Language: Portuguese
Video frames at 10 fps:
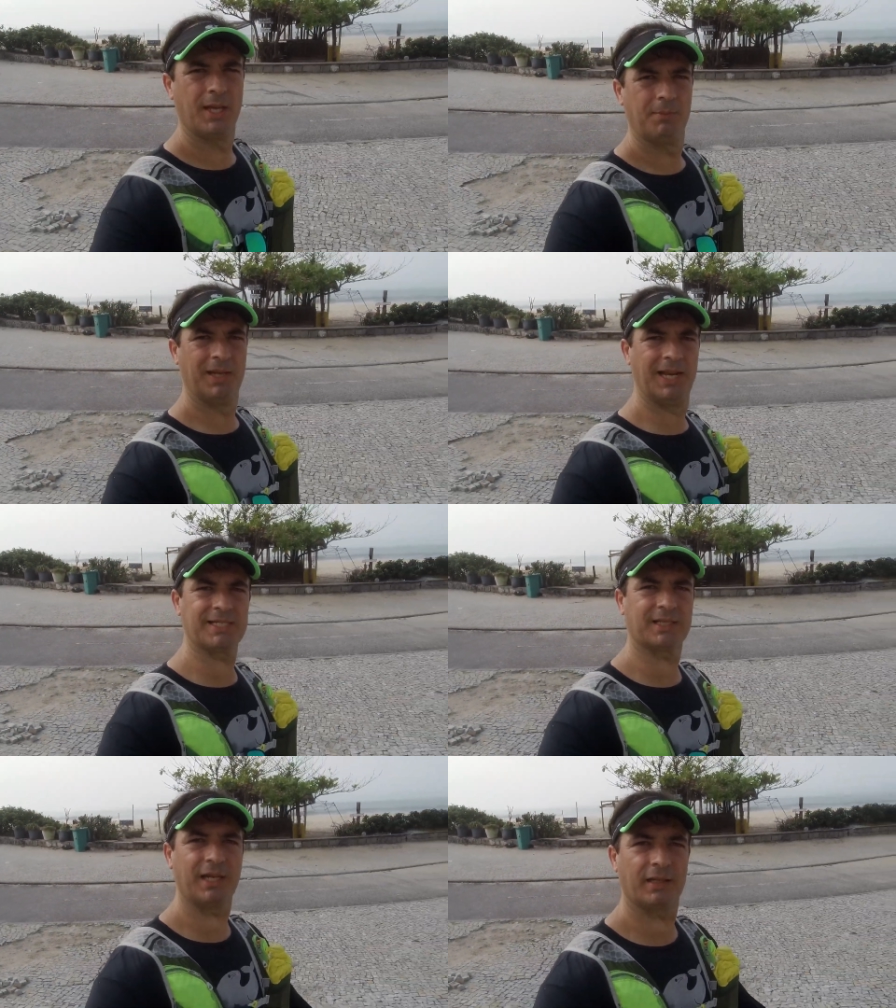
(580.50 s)

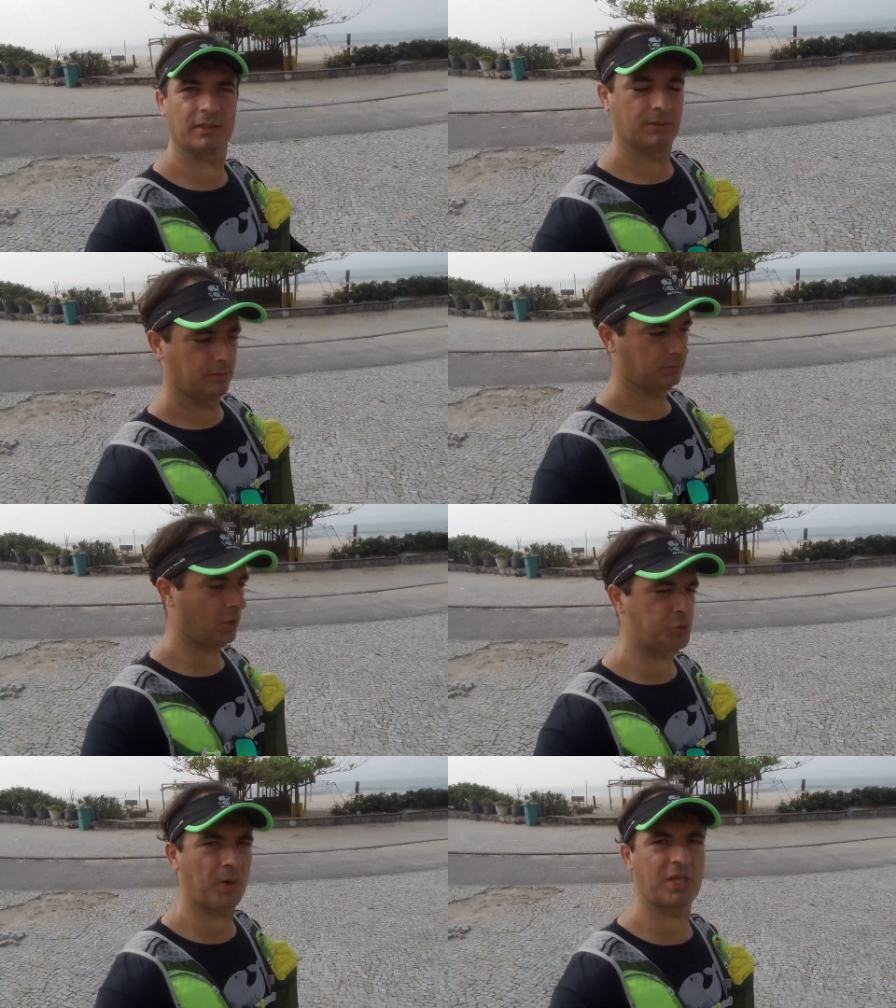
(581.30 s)
Beleza, atleta?
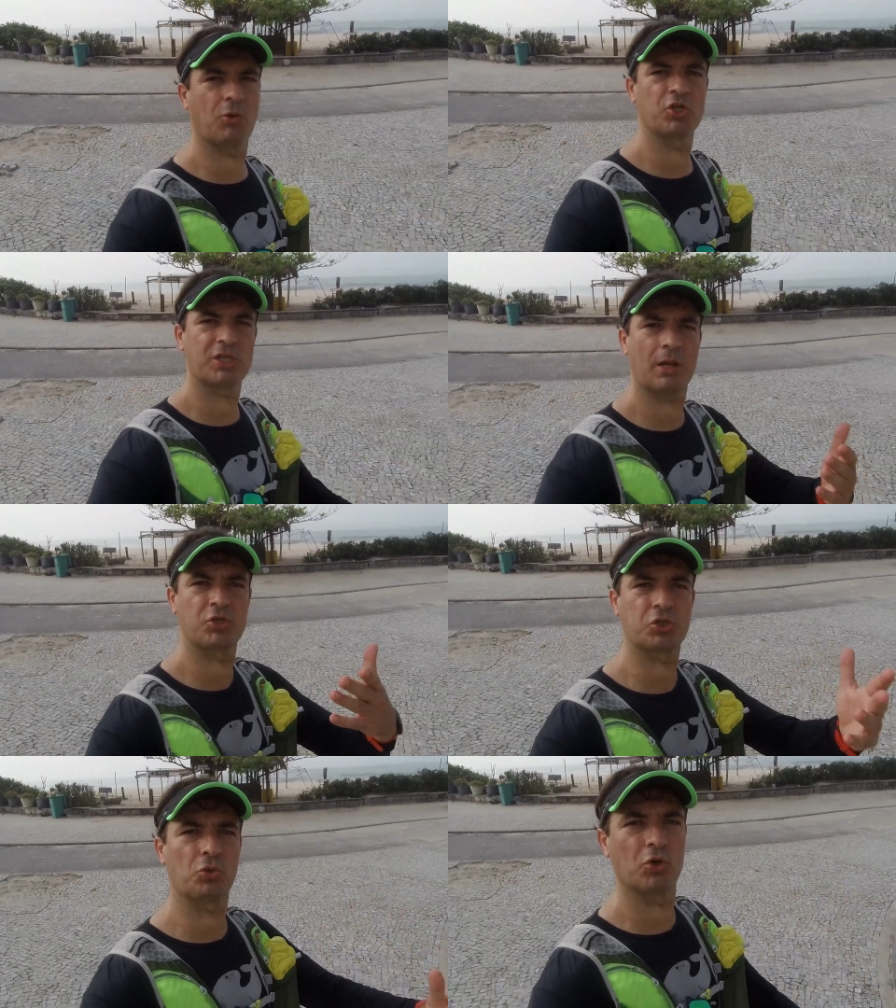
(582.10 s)
Então espero que tenha gostado.
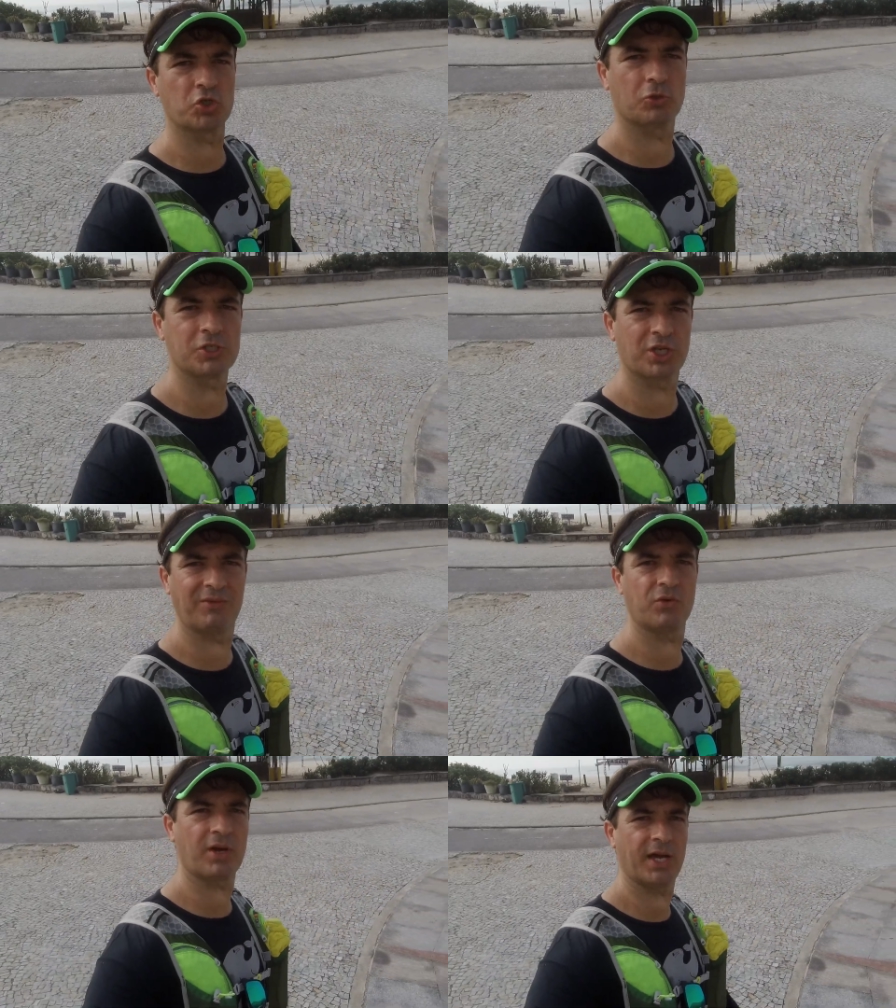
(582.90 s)
Se tu gostou, se
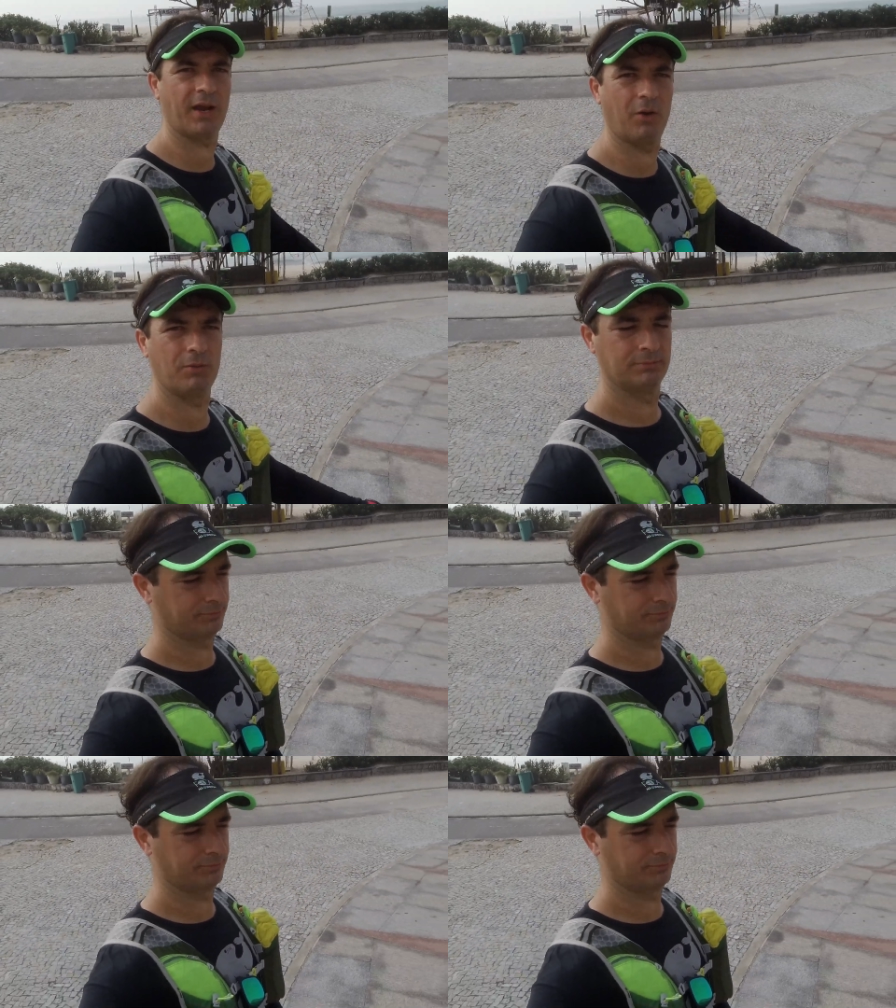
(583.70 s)
inscreva no canal.